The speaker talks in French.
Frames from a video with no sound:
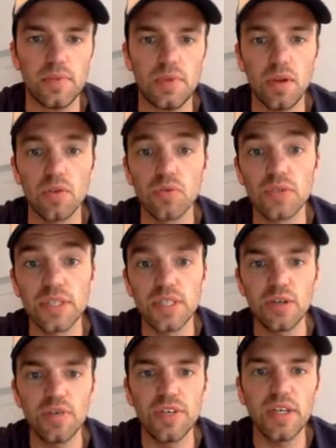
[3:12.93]
ce qui
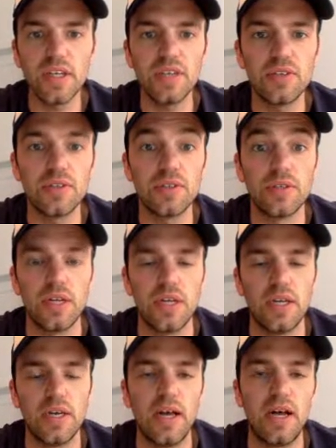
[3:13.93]
revient euh,
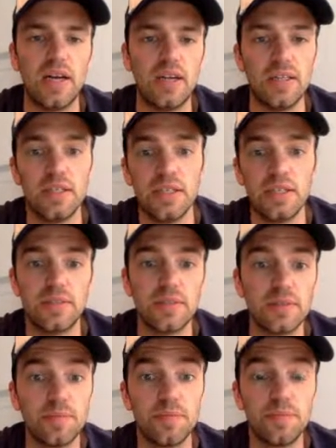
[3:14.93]

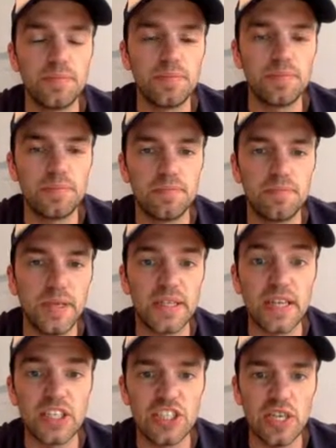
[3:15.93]
pas
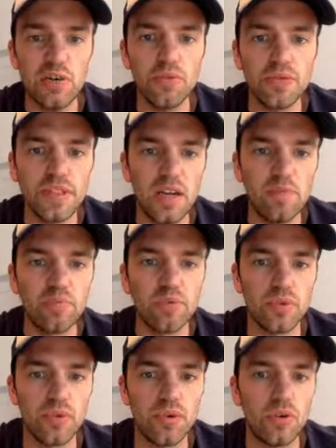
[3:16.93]
très cher au final
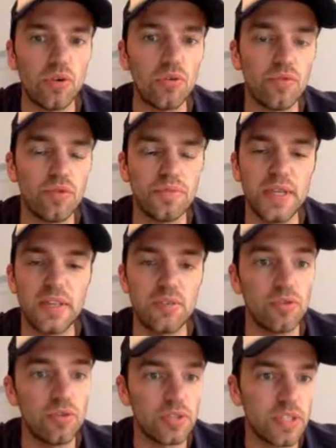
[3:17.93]
pour revendre
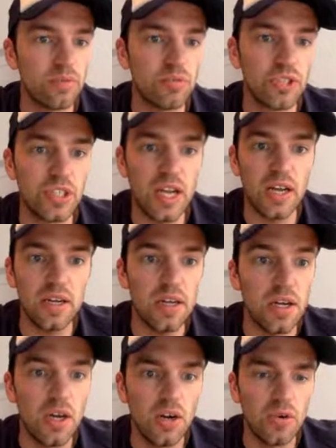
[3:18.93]
peut-être cette bougie-là
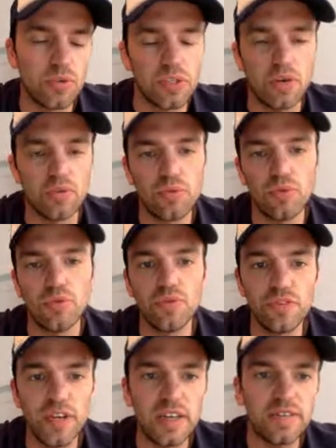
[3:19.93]
aux alentours de
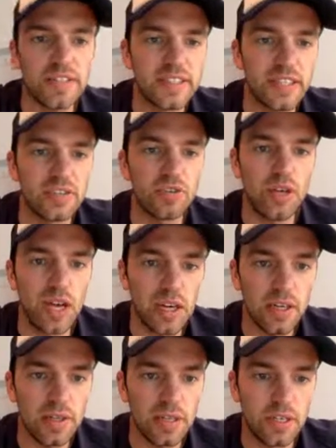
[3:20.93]
20 25
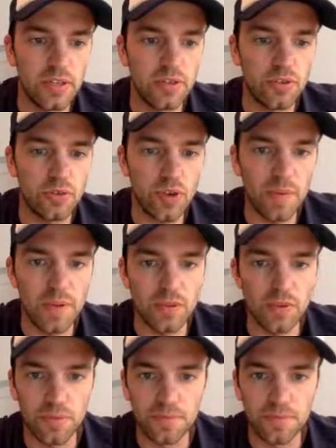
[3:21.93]
dollars sur Amazon.